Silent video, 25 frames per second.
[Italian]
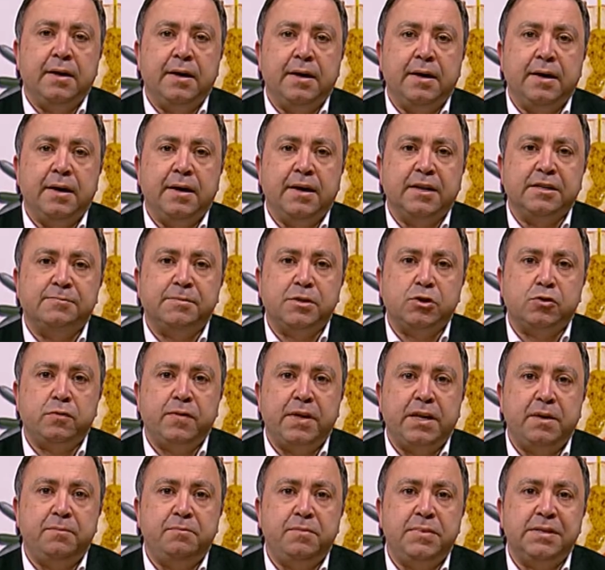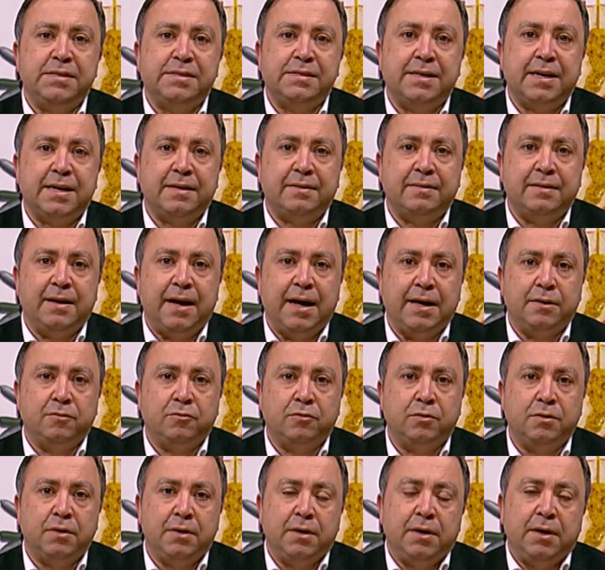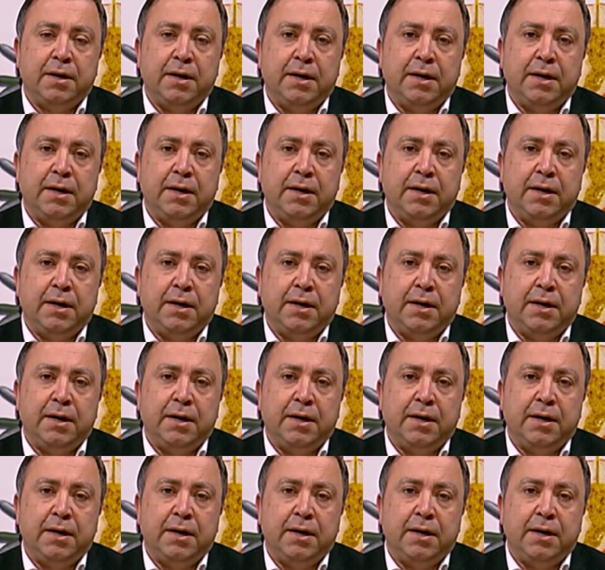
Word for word: eh, spesso viene bistrattato,